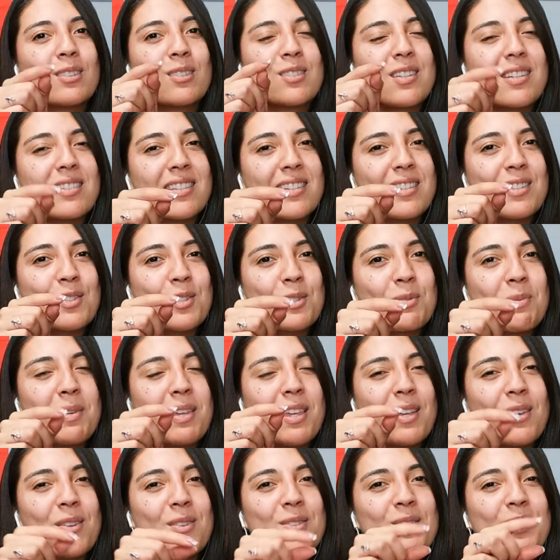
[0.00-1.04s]
ya están esos
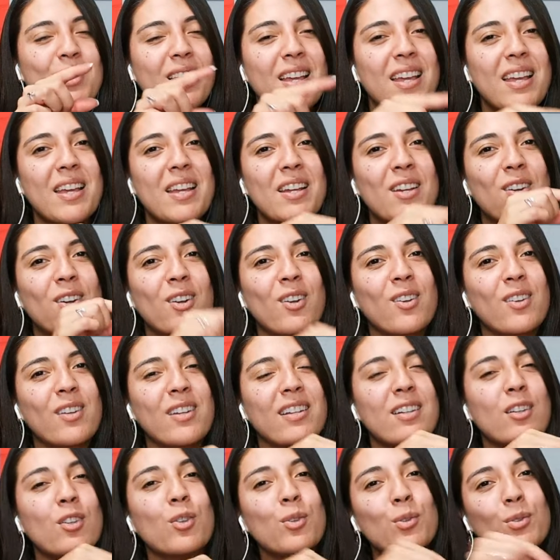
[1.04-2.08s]
videos.
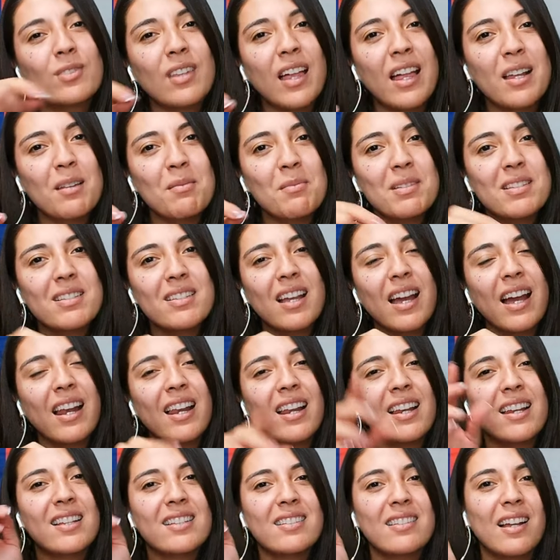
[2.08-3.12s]
en ruta del mezcal
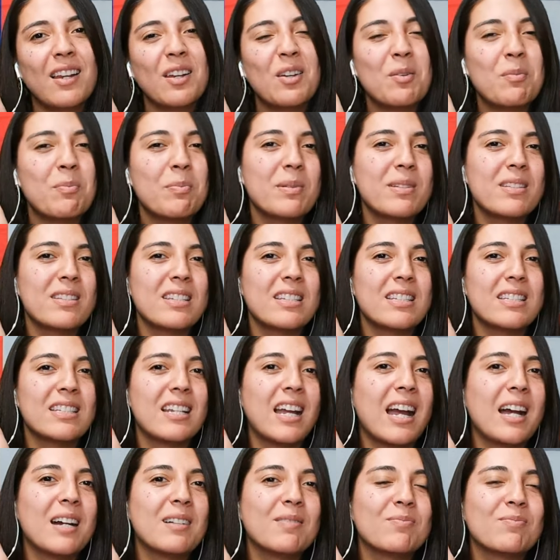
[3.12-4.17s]
Alexa López y
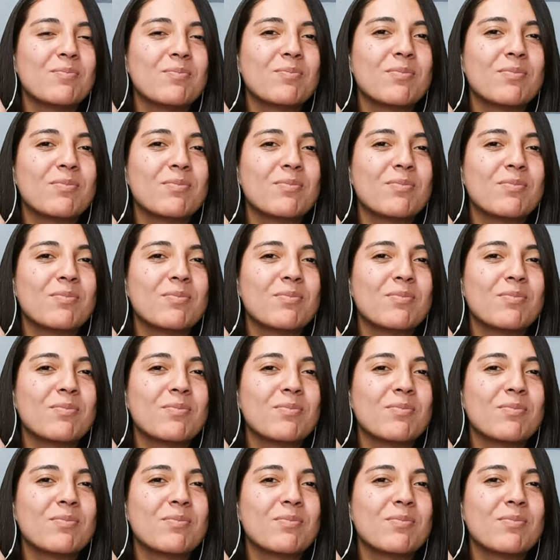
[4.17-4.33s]
ya.